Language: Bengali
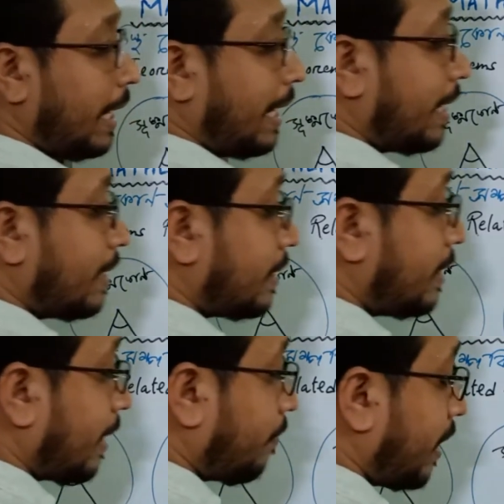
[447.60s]
এখানে যে
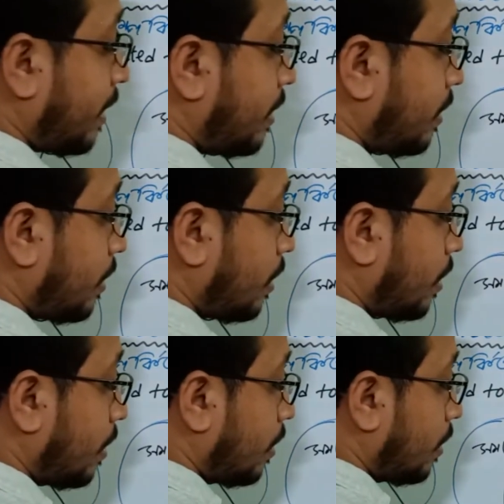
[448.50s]
থিটা পেয়েছি
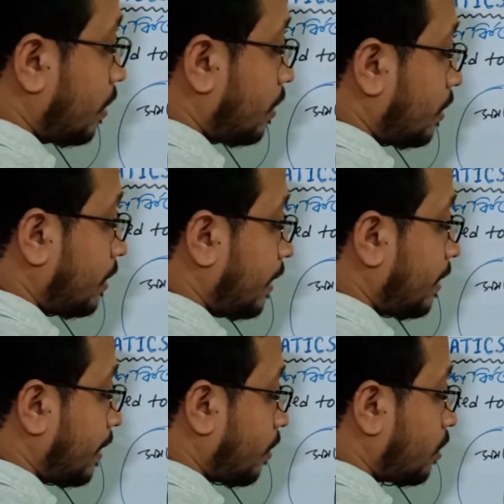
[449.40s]
সেই
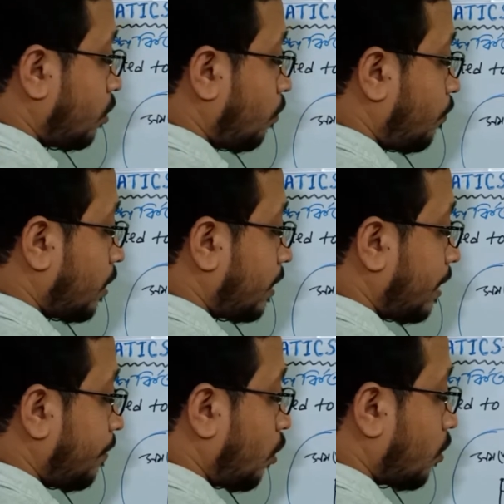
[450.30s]
থিটা হচ্ছে নব্বইয়ের
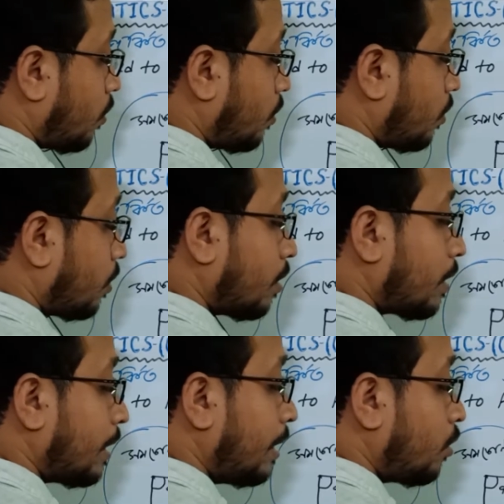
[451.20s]
থেকে বড়
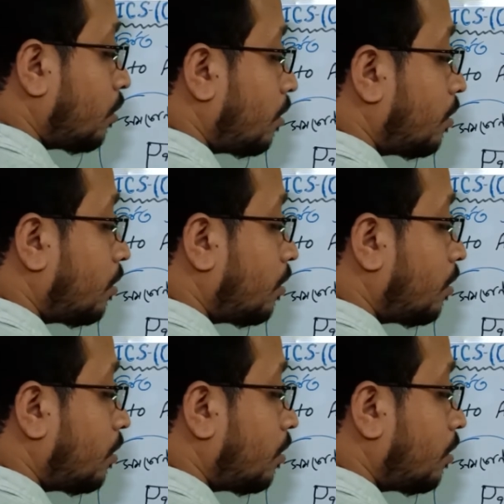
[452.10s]
কিন্তু